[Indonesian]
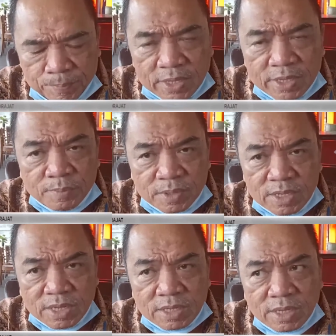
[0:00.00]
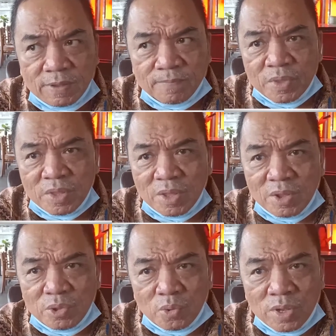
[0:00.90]
kepala dinas pendidikan ini
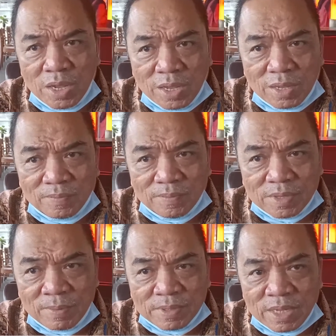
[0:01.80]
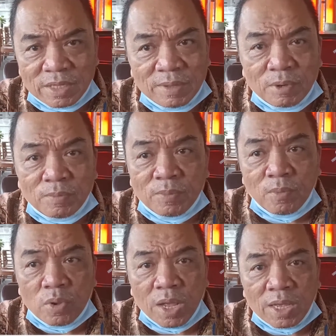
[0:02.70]
juga sampai saat ini belum
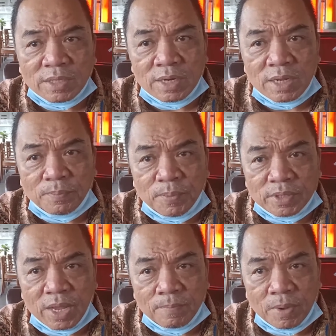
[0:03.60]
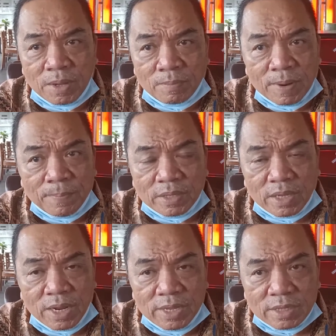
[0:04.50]
dibuka hasilnya seperti apa berapa
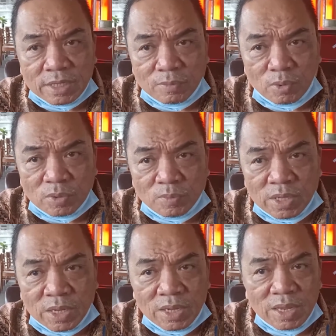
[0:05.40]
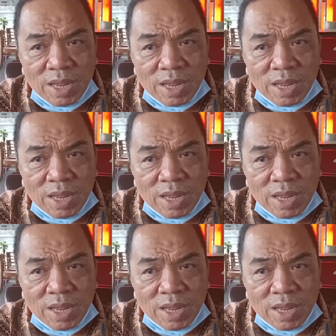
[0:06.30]
nilainya dan semua semuanya